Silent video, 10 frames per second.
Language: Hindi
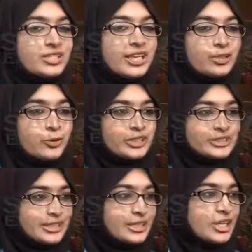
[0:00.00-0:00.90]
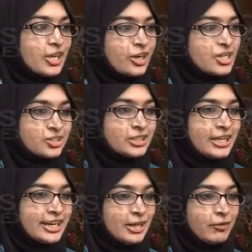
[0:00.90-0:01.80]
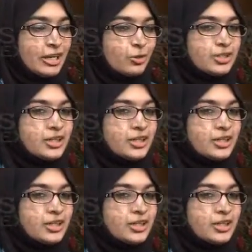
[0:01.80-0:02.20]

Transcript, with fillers: तो उससे एक थोड़ा सा रिक्रिएशनल एक्टिविटी